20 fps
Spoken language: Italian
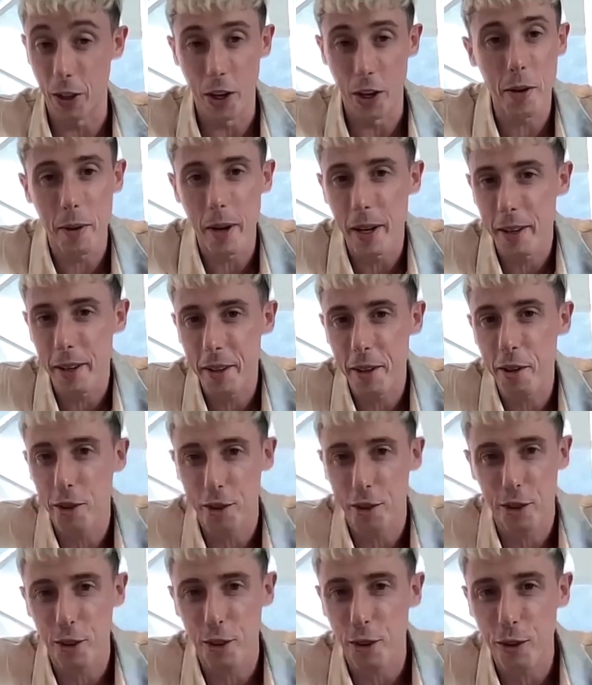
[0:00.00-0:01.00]
sei sì, beh, io
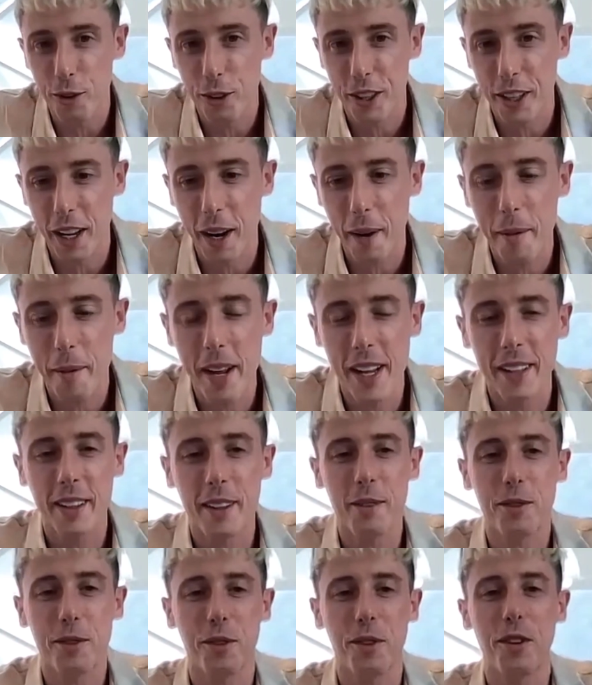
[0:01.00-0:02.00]
sono chiaramente
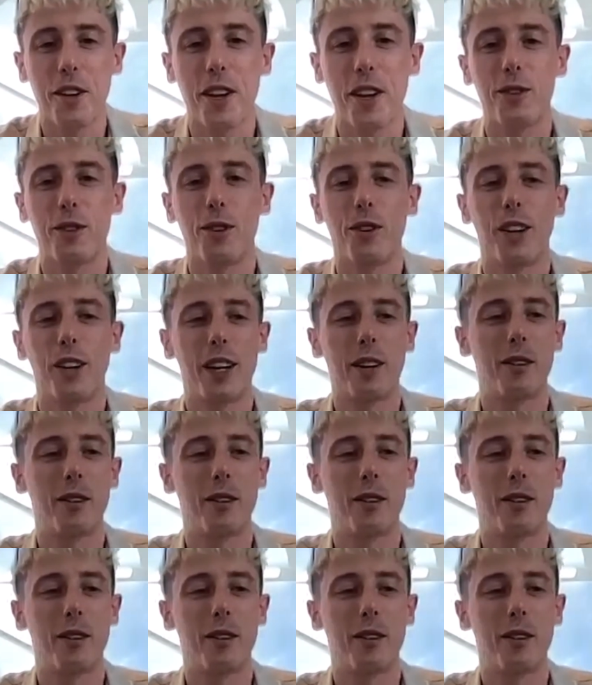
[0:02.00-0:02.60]
un sognatore.